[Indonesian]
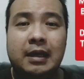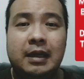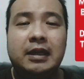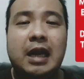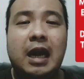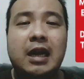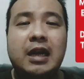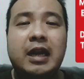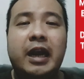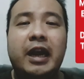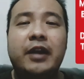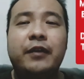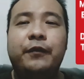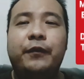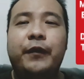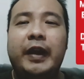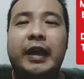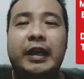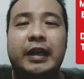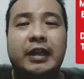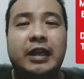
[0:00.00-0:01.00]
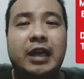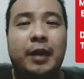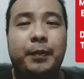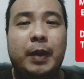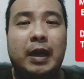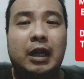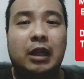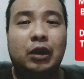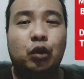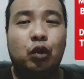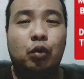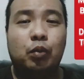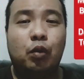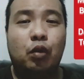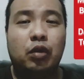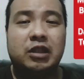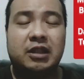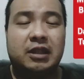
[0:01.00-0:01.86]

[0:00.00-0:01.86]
dan efeknya pada tubuh